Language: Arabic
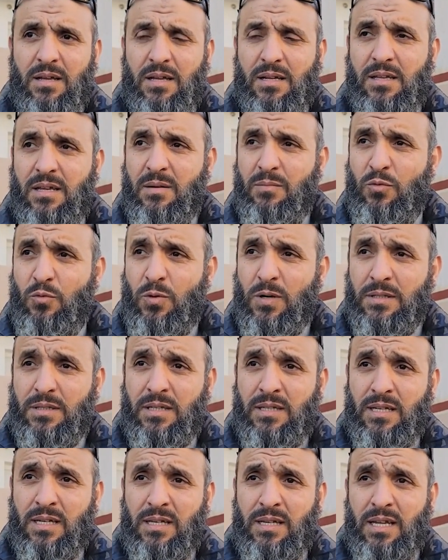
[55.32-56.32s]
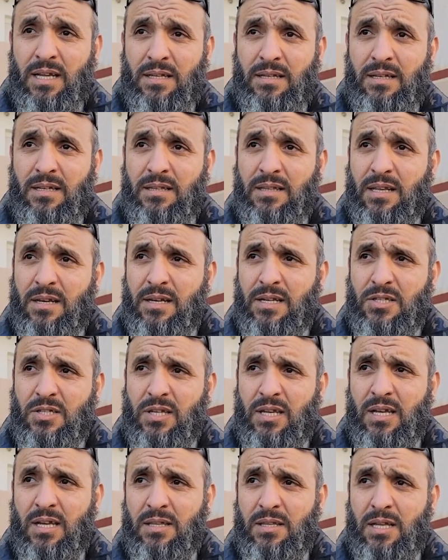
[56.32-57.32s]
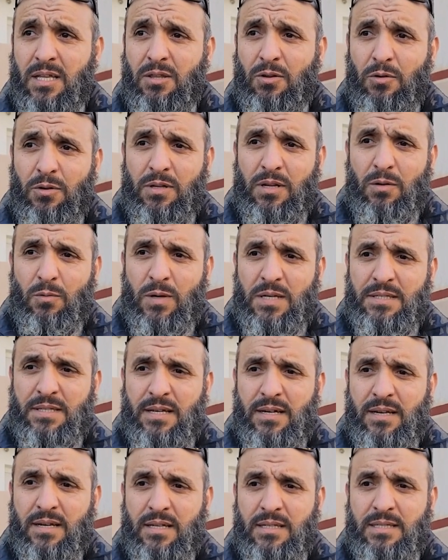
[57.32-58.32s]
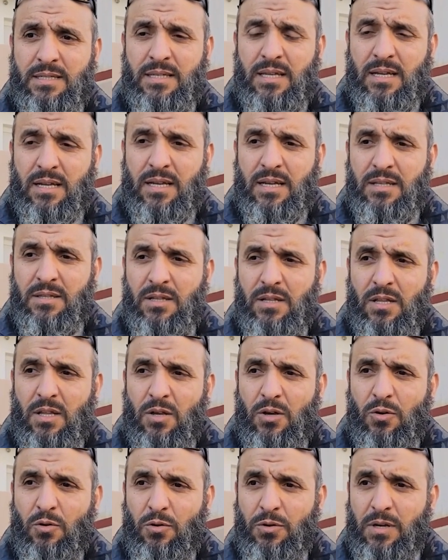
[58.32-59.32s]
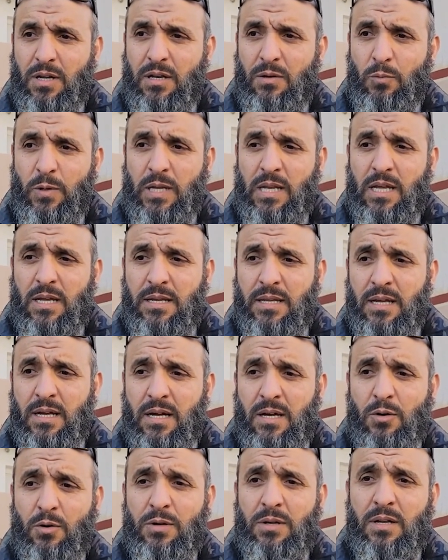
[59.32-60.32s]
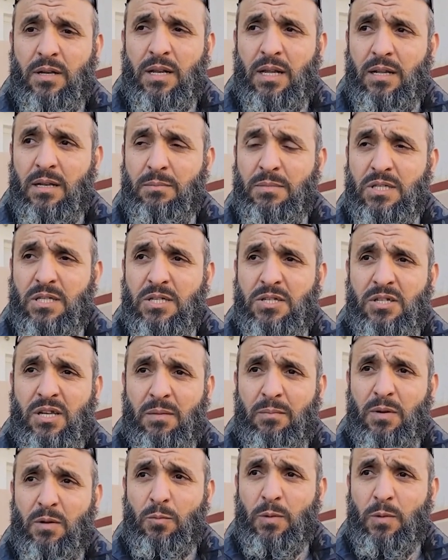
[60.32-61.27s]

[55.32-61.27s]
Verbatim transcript: كمواطنين يعني درنا اجتهادات رحنا لوزارات السكن رحنا للولايه رحنا للمجلس الشعبي